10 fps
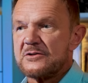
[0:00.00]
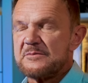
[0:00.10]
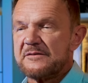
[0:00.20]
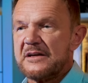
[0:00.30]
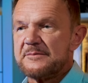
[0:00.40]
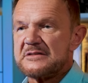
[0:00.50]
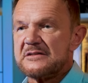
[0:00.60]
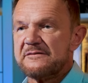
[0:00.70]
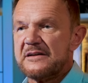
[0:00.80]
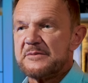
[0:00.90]
rozmawiałem z
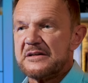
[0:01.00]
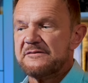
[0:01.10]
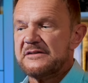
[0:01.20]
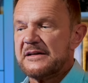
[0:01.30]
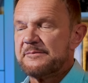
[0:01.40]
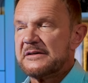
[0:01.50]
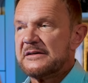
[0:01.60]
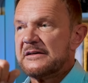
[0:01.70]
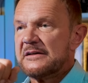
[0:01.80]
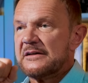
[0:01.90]
Lewem Rywinem,
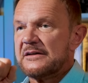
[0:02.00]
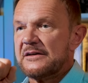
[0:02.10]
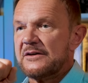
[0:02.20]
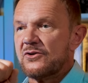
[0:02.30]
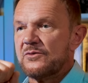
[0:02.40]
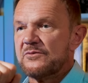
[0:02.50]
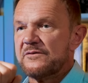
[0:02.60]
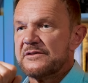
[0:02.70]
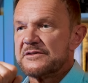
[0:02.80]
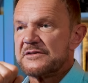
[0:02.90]
i on
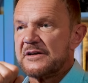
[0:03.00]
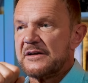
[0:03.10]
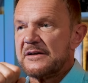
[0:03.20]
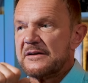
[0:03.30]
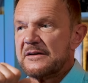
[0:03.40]
mówi, że.